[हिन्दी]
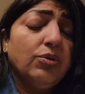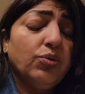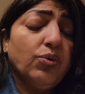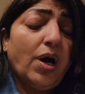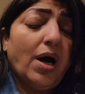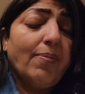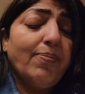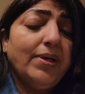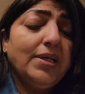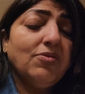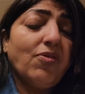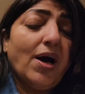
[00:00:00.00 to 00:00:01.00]
तो आप
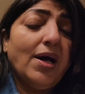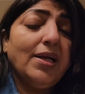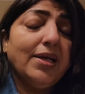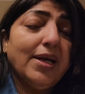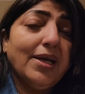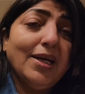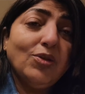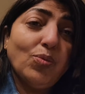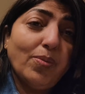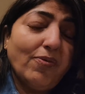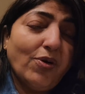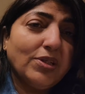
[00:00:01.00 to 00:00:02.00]
प्लीज़ वहाँ लिखेंगे तो
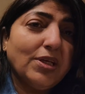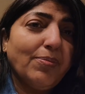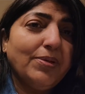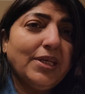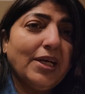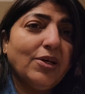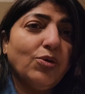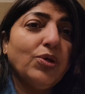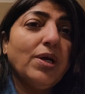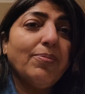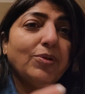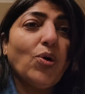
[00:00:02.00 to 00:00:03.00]
मैं व्हाट्सअप भी चेक
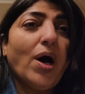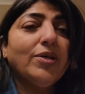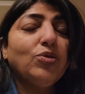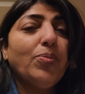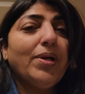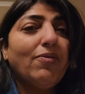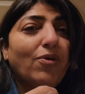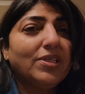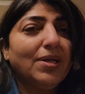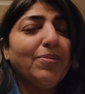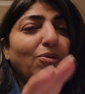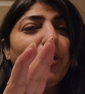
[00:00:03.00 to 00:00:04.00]
करूँगी अभी तो आज तो मेरा
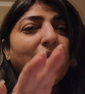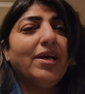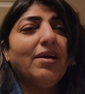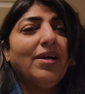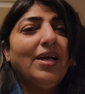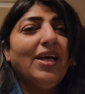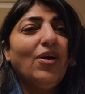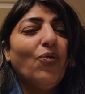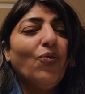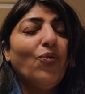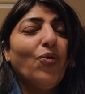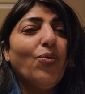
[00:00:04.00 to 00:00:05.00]
व्हाट्सअप ही उड़ गया
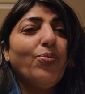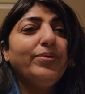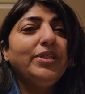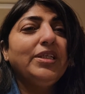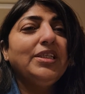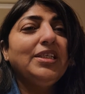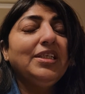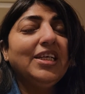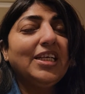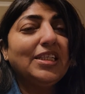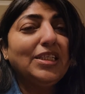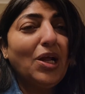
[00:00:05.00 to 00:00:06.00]
वो
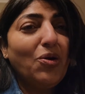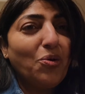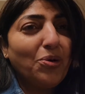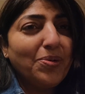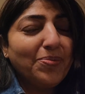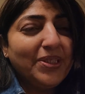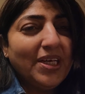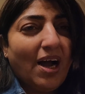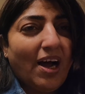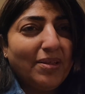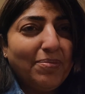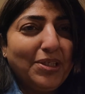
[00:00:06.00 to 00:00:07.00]
कितने लोगों ने मुझे
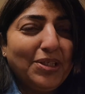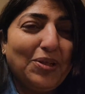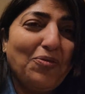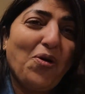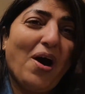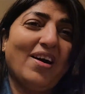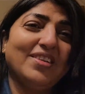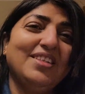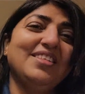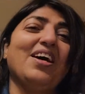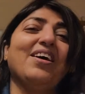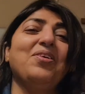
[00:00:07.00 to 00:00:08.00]
हाथ भेजे थे वो हाथ
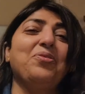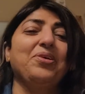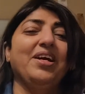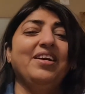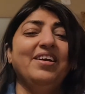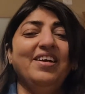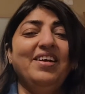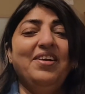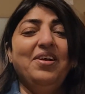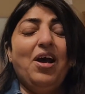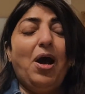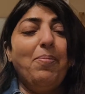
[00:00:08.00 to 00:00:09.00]
ही सारे उड़ गए
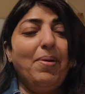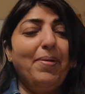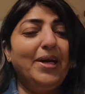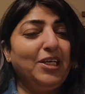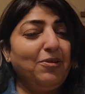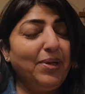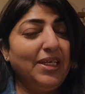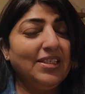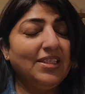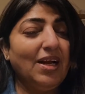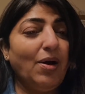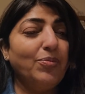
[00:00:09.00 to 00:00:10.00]
अब मैं बैठी में
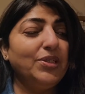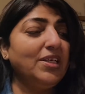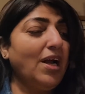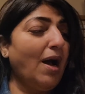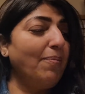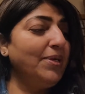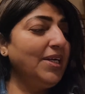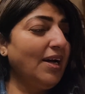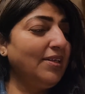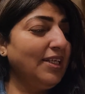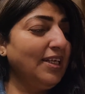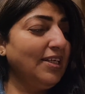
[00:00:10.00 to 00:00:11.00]
किस तरह मुझे नाम भी
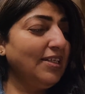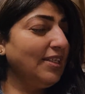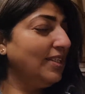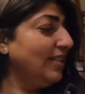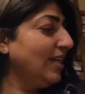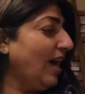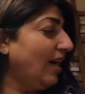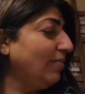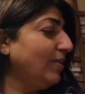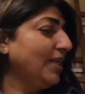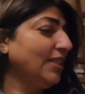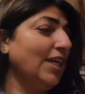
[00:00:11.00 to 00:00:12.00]
याद नहीं कि किस किस ने हाथ
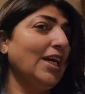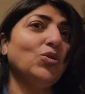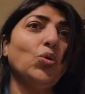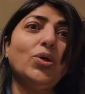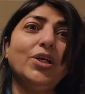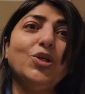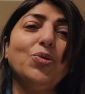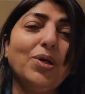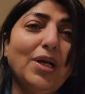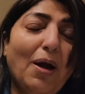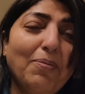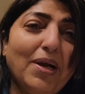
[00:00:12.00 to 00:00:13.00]
भेजा था एक दो लड़कियों के
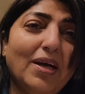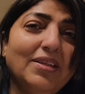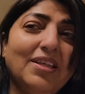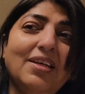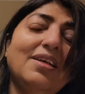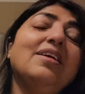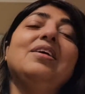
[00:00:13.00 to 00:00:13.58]
नाम याद थे